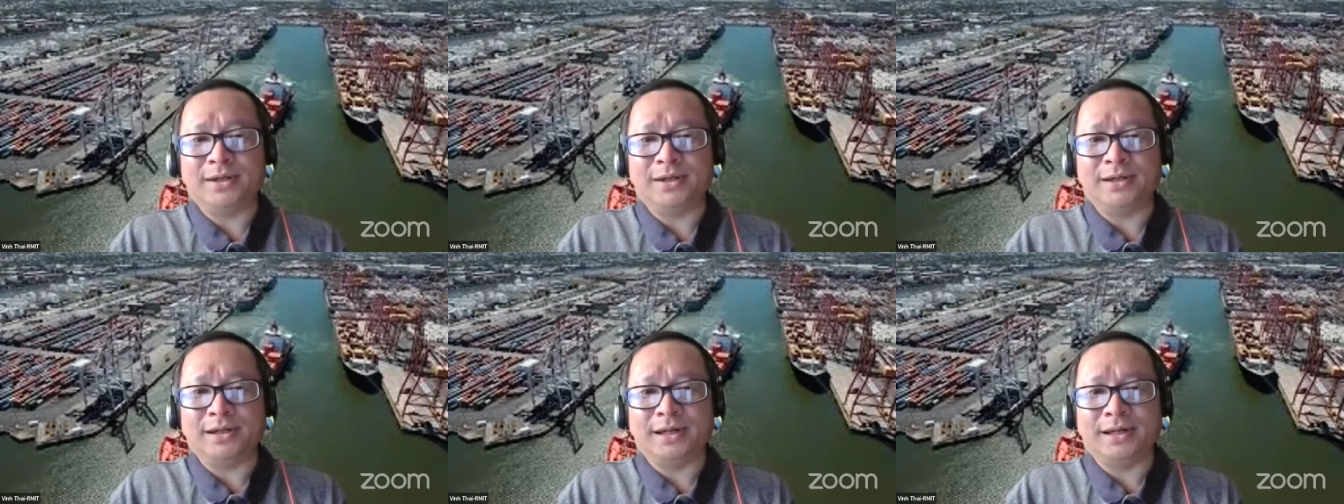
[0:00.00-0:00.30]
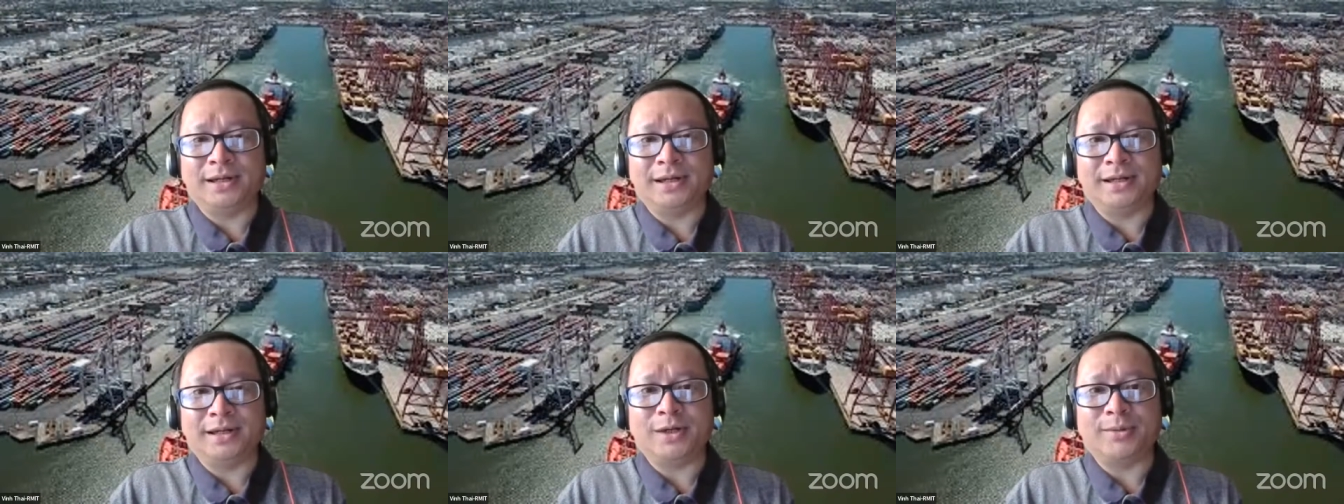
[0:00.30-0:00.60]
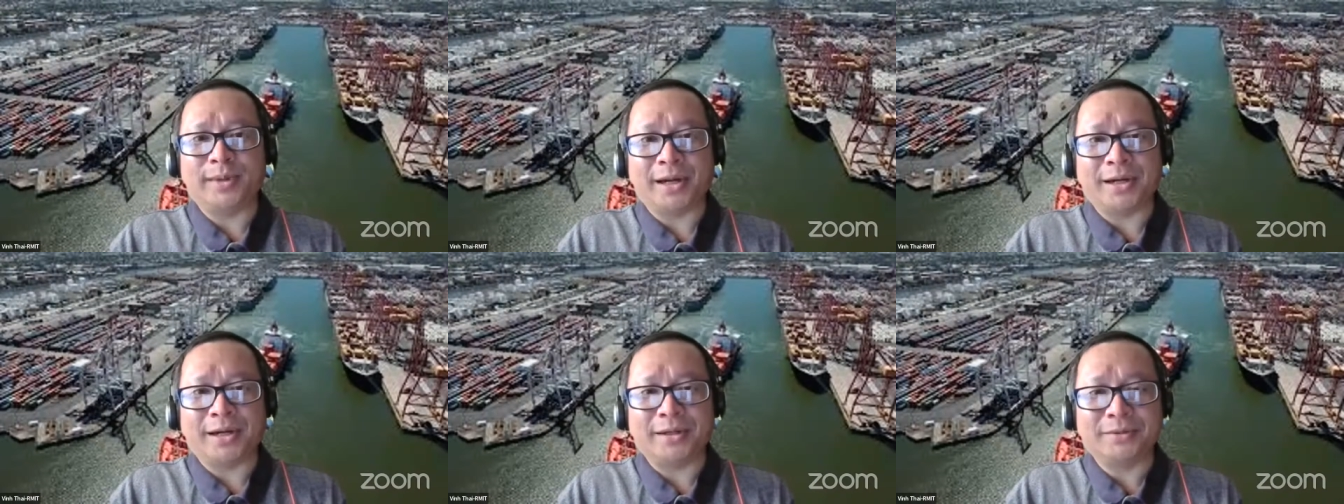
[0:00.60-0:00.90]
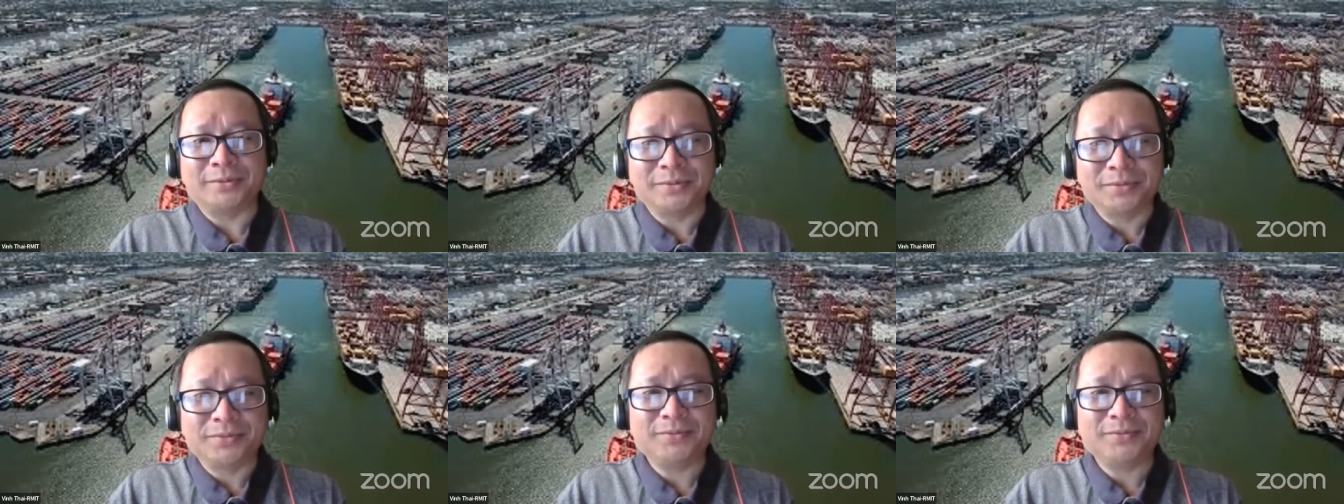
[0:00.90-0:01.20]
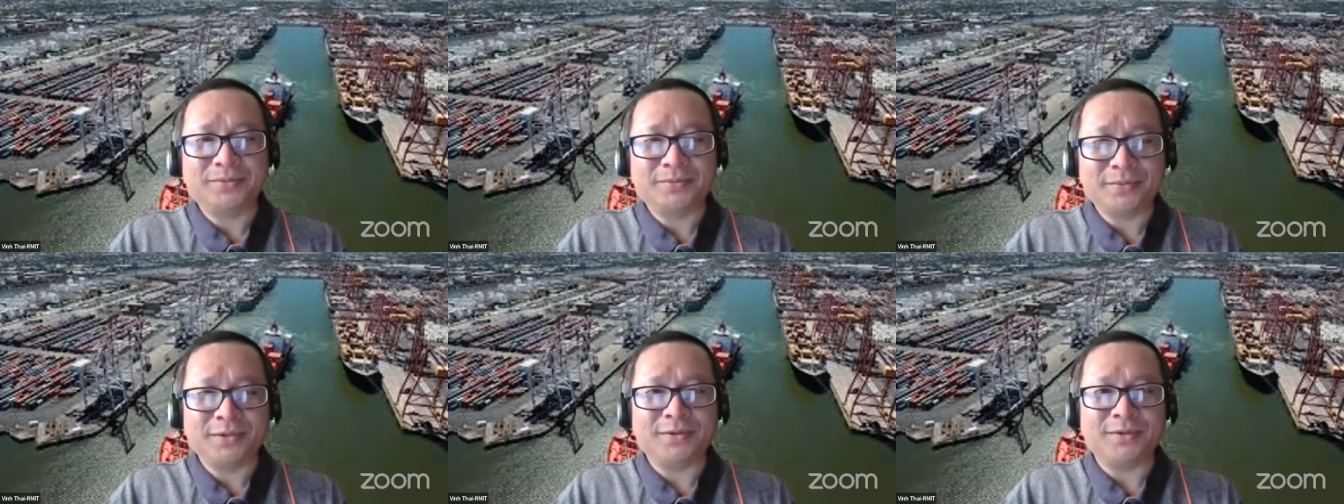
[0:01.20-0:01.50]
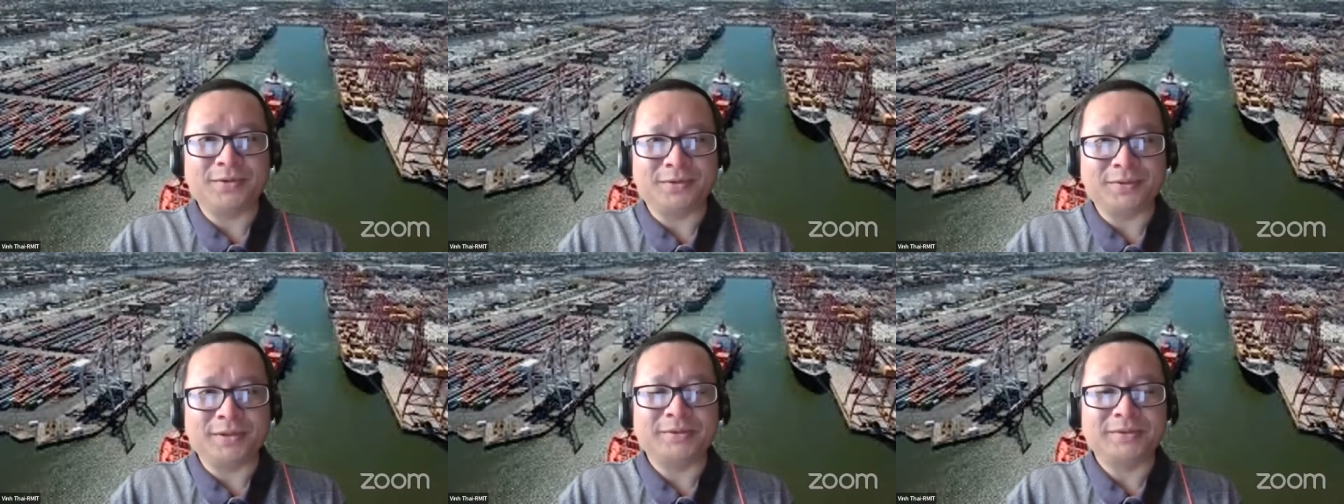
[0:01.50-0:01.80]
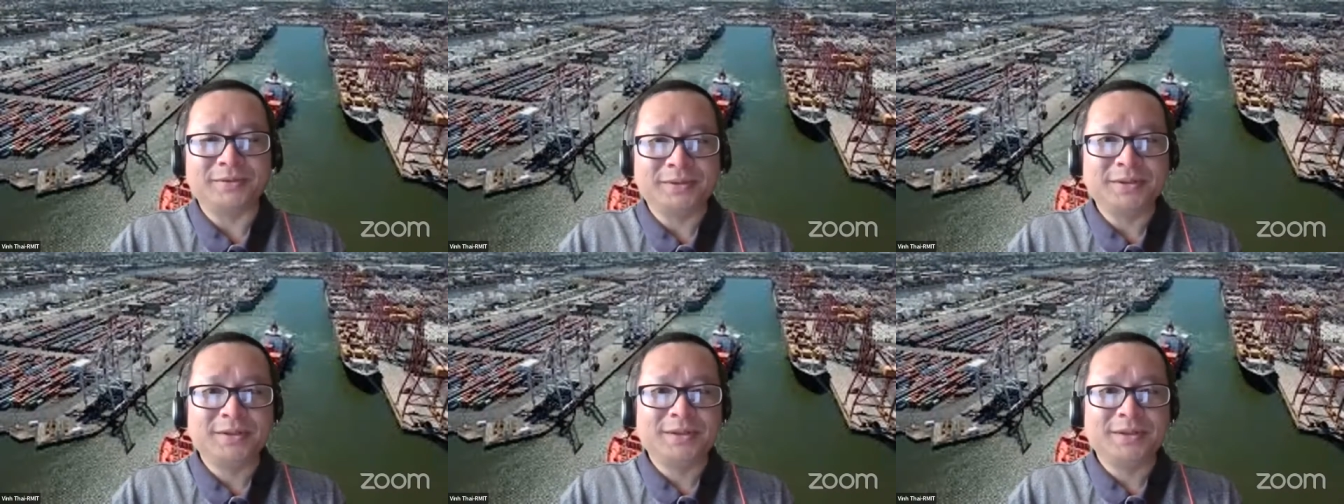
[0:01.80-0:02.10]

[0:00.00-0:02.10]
là là cơ bản đúng không